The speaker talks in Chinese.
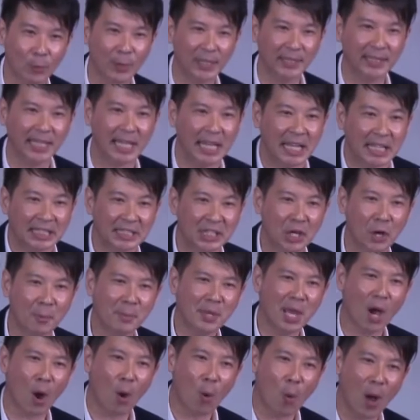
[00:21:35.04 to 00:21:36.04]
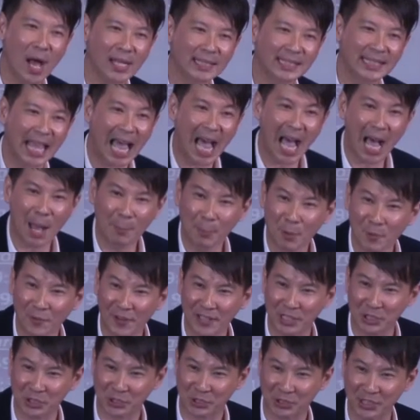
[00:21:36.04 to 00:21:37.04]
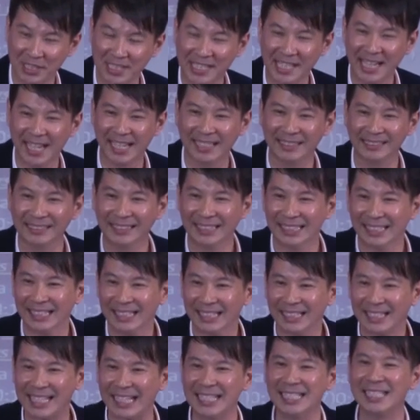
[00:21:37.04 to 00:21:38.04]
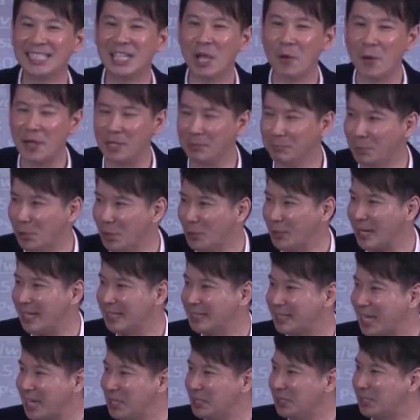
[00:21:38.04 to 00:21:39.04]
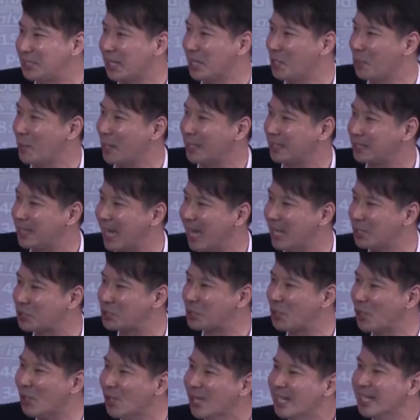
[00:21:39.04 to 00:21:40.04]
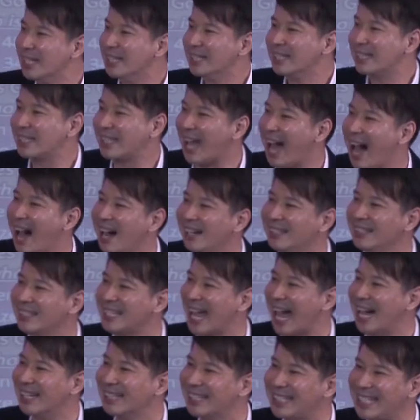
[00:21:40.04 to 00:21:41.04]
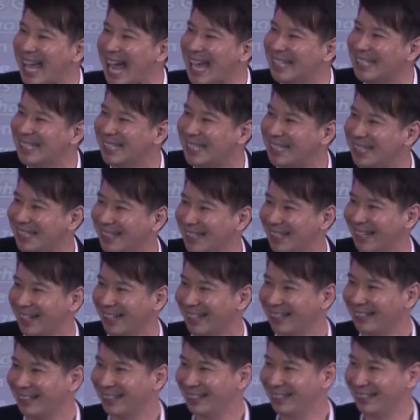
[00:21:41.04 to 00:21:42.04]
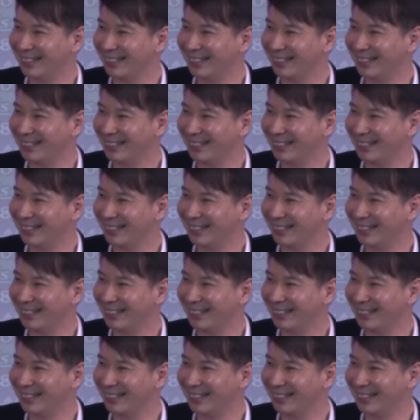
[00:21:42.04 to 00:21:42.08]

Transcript: 想问你，你有没有花大部分的时间跟这位的牧人、跟这一位的耶稣常常在一起？